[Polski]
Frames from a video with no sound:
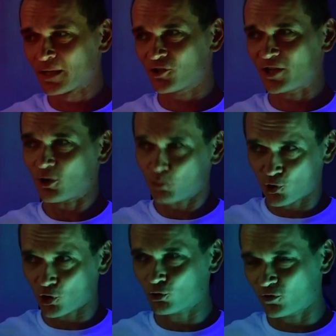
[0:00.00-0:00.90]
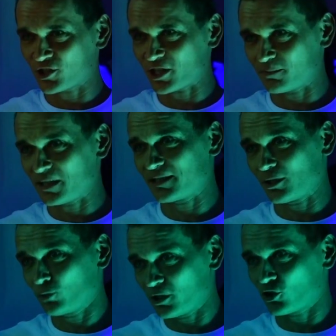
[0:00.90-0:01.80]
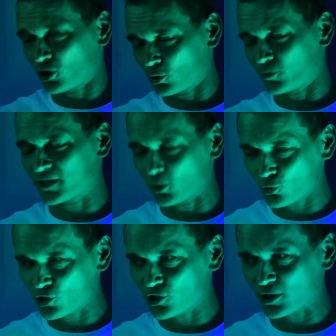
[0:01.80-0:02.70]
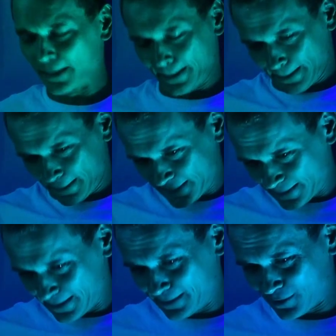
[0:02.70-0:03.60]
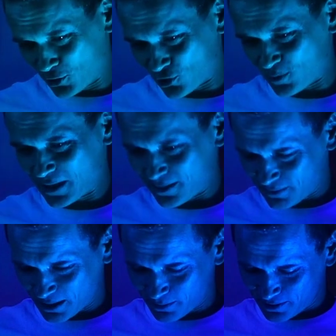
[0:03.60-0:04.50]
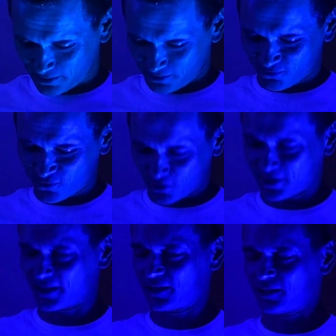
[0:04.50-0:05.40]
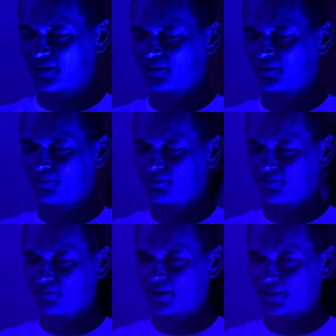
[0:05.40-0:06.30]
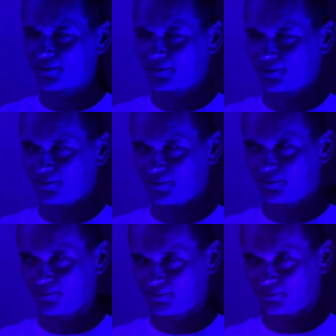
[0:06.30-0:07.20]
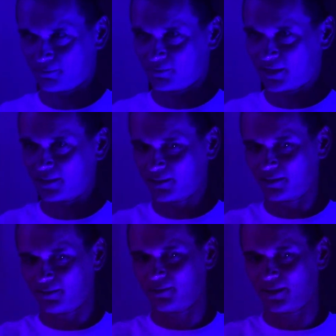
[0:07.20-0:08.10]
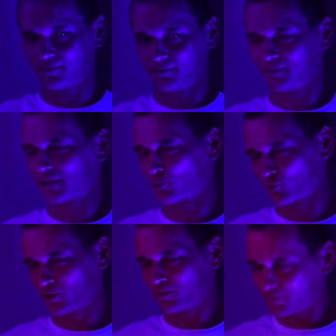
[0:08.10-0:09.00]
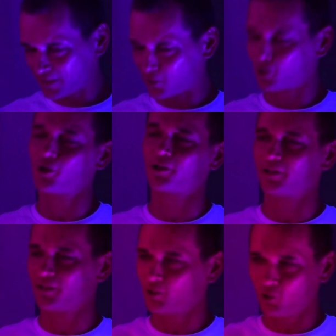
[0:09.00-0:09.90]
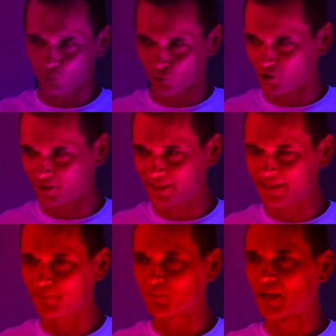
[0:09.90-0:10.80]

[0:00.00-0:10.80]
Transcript: gdzie ja od początku wiedziałem mniej więcej, których kolorów chcę użyć. Stricte się trzymałem jakby wąskich, bardzo ten, ten i ten założeń, te kolory i już koniec.